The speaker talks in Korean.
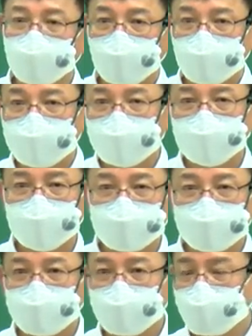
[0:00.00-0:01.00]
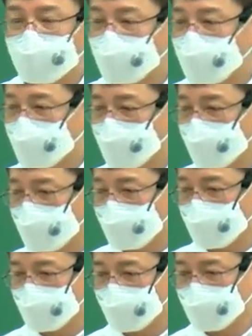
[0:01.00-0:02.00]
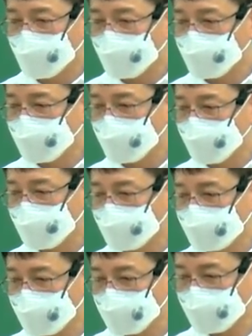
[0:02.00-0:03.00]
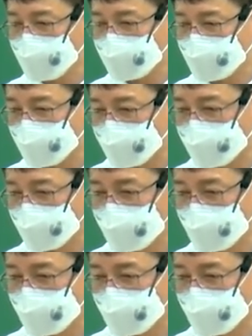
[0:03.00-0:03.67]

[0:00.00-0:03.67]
애들하고 할 때도 엄마하고 애하고 싸우면 되는데